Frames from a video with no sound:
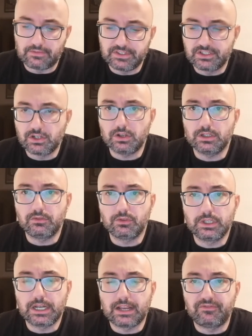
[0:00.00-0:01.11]
visione devo
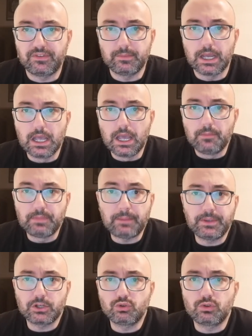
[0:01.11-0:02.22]
dire che il film mi è
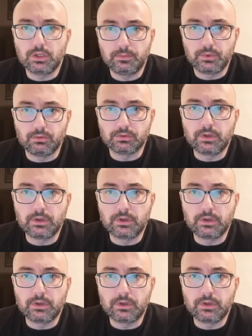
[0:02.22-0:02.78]
piaciuto di più,